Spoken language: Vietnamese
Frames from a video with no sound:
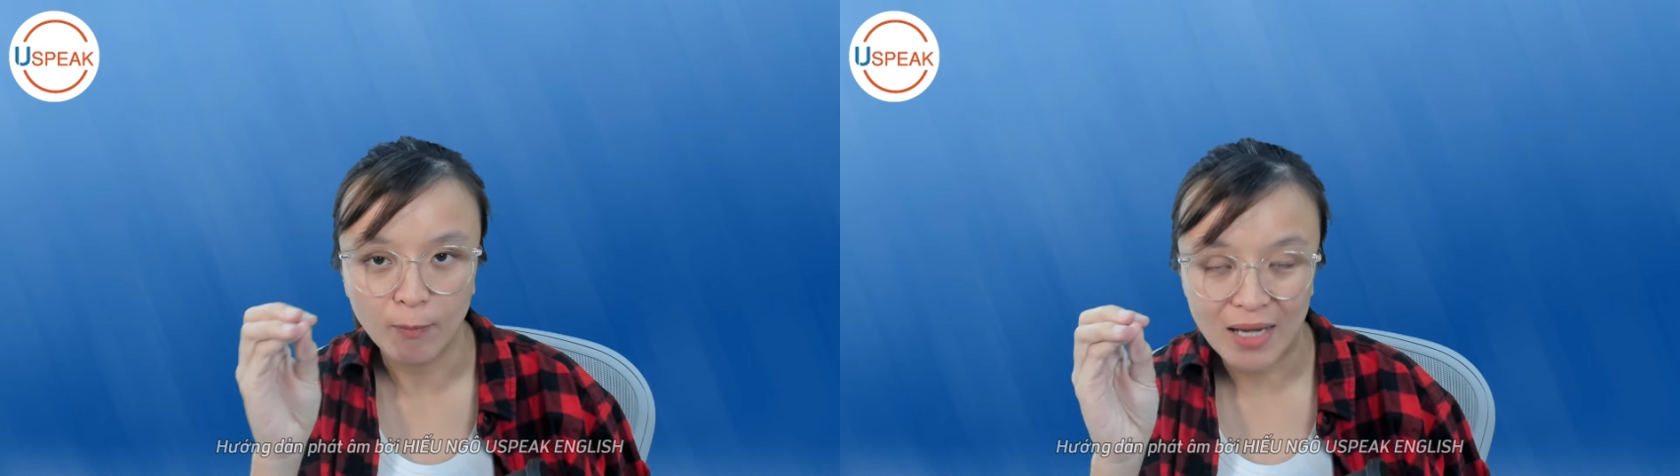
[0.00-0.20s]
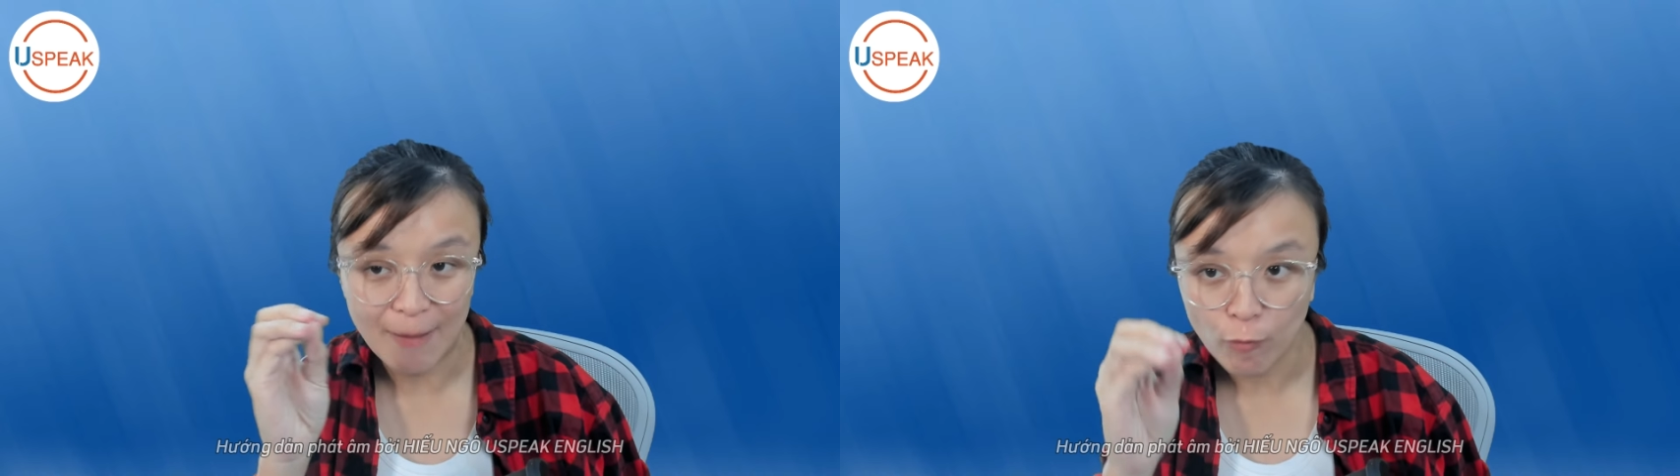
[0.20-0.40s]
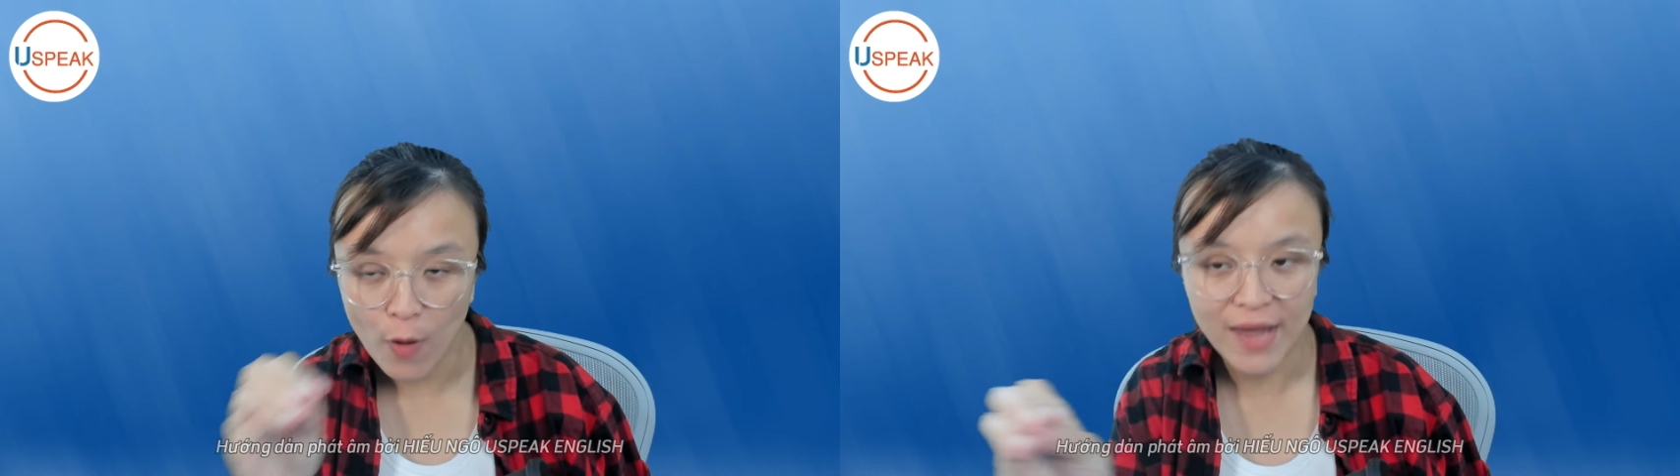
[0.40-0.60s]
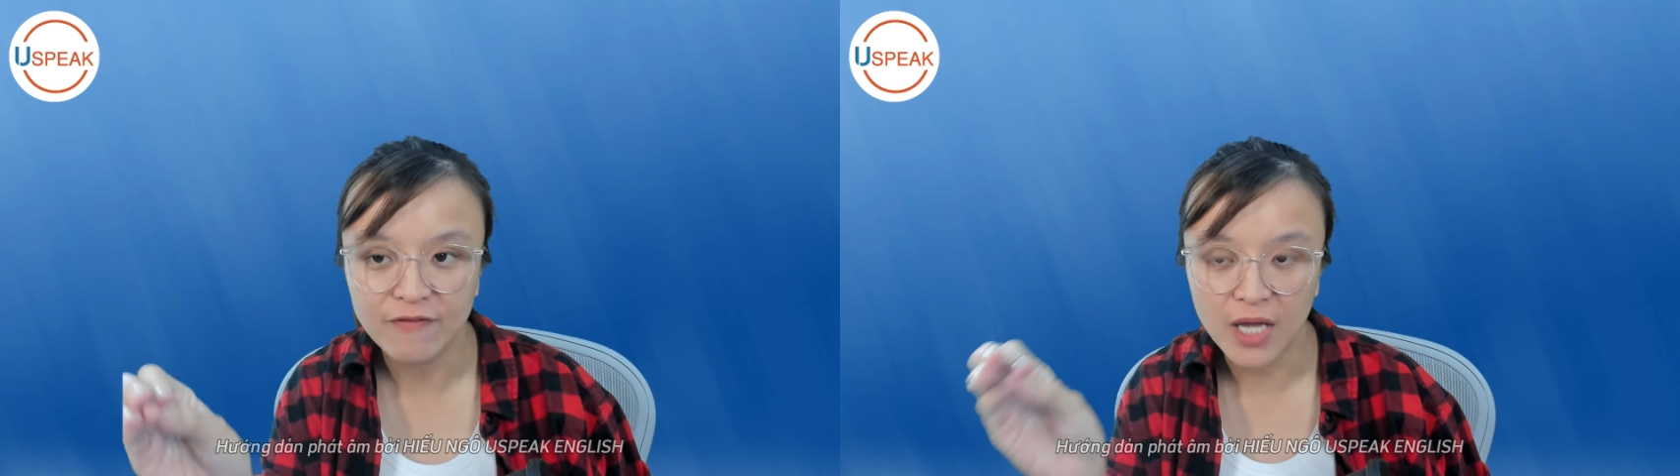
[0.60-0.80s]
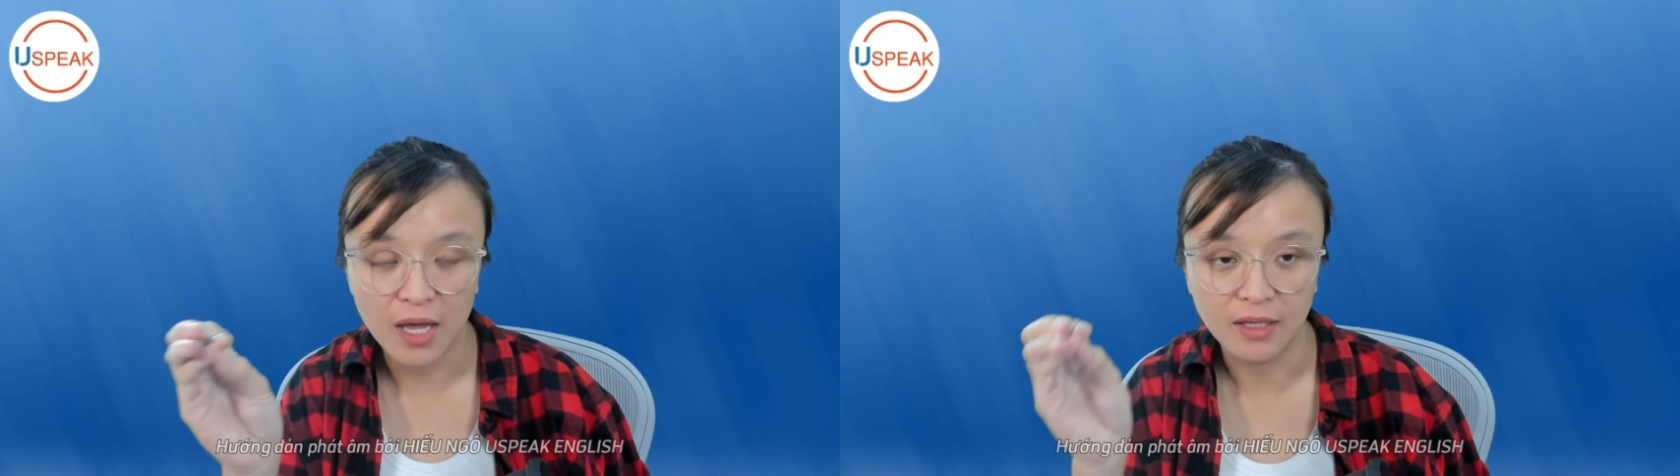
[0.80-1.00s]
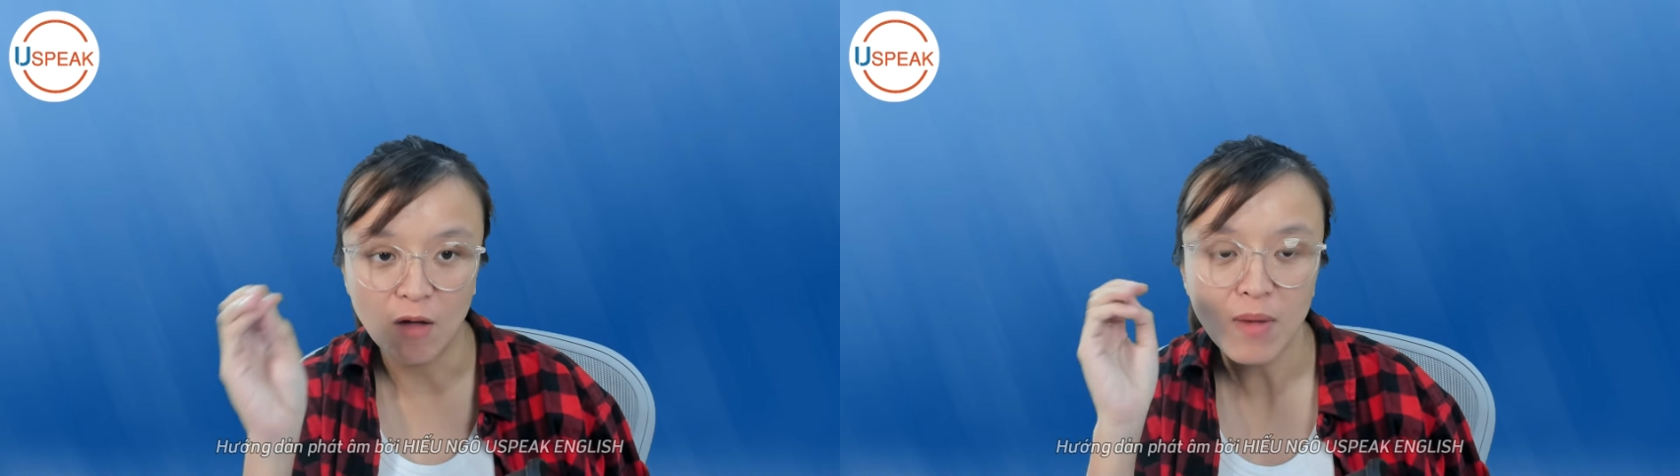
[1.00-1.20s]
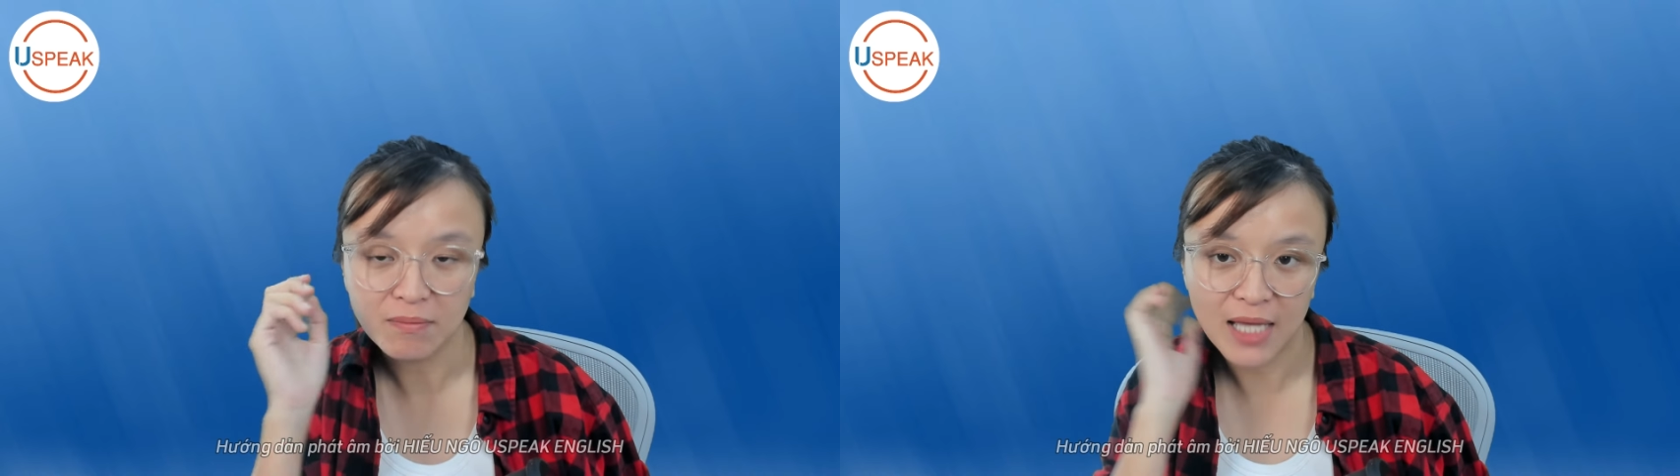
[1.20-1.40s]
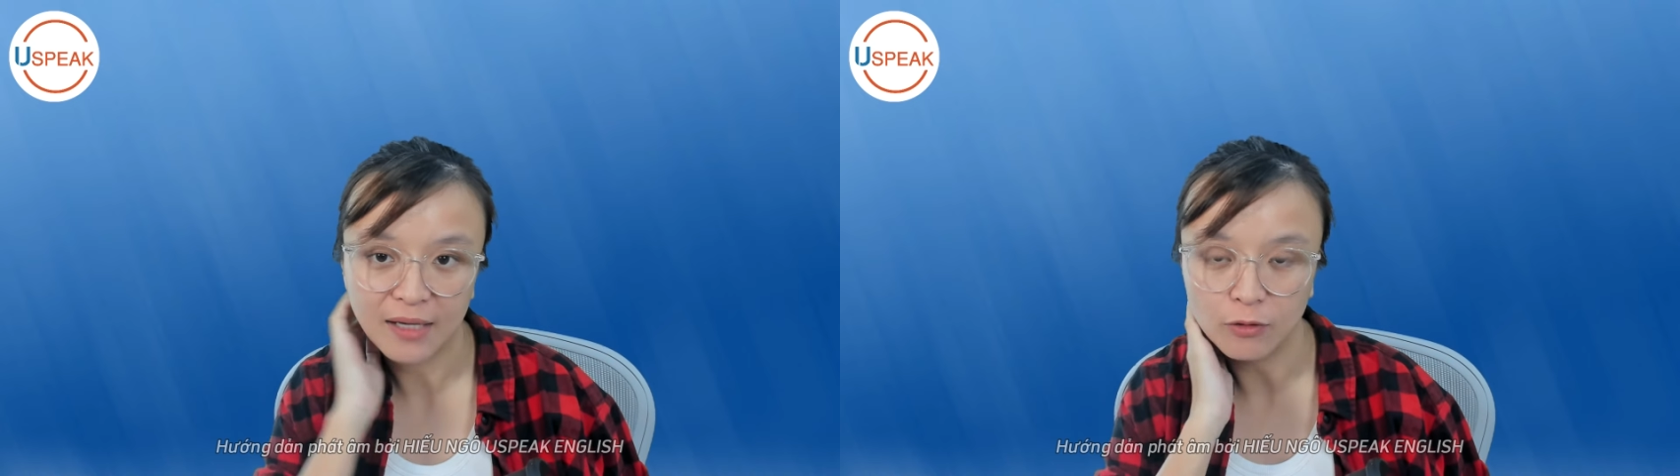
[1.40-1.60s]
làm quen với cái hệ thống
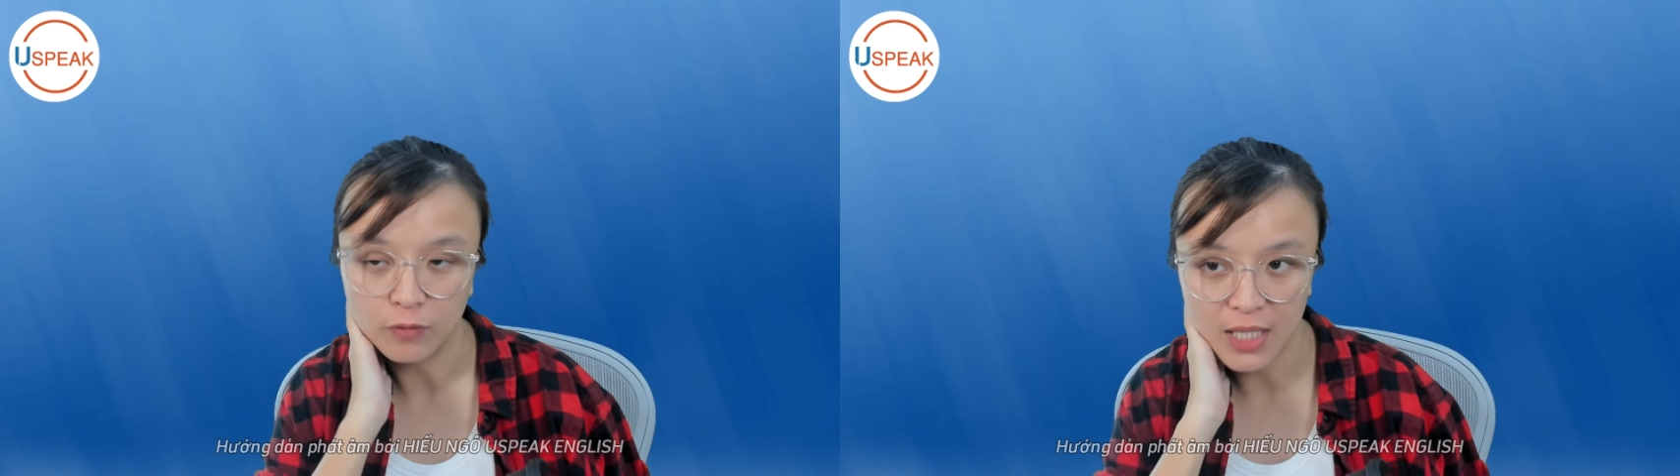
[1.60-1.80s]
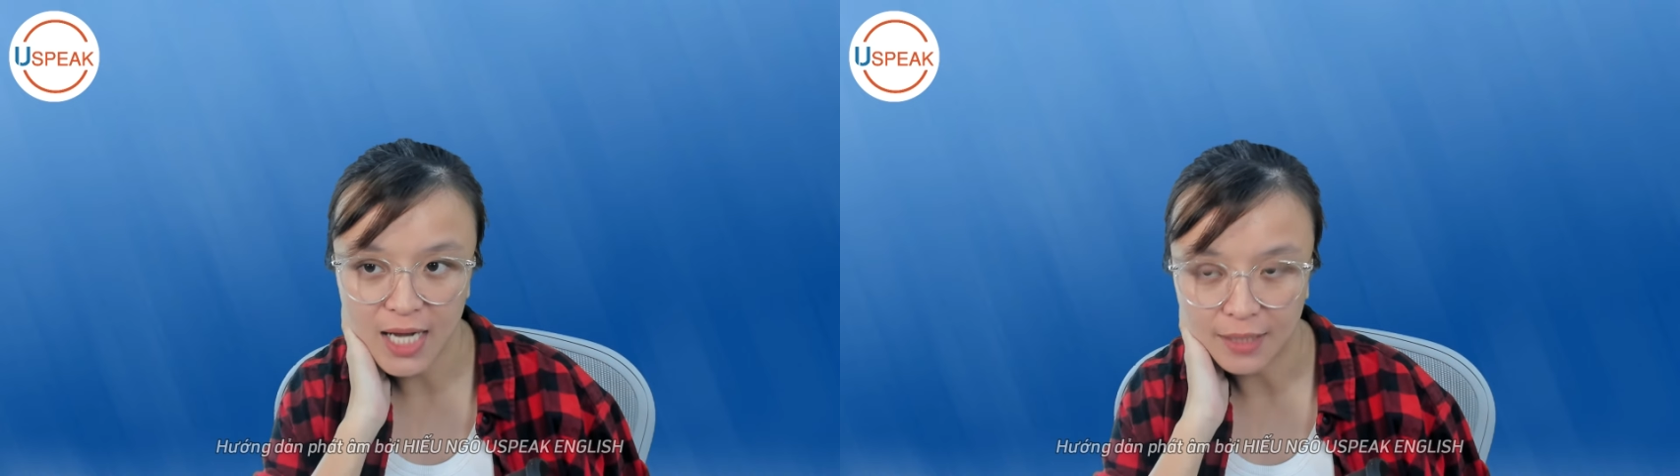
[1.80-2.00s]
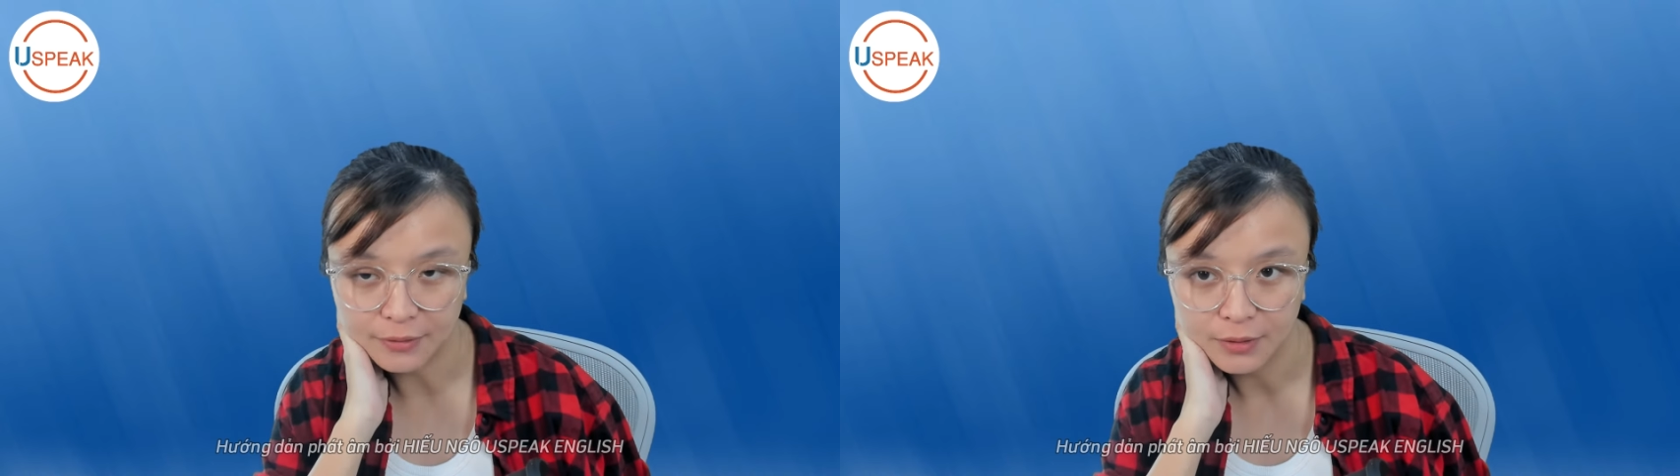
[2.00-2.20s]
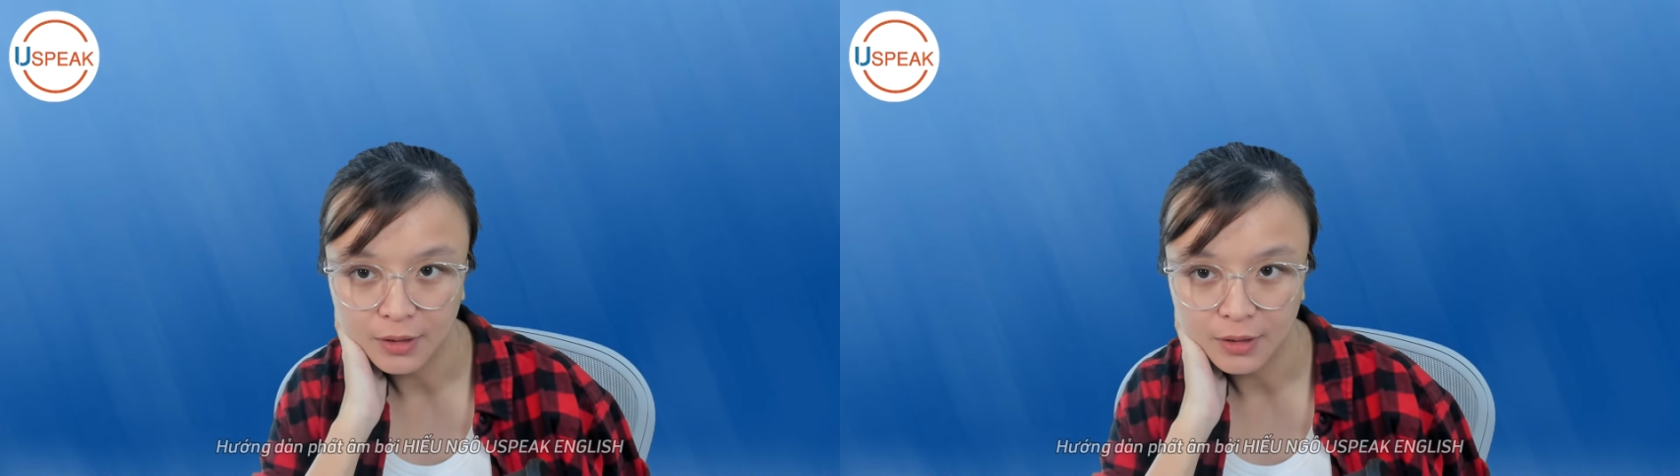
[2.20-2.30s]
âm thanh của tiếng anh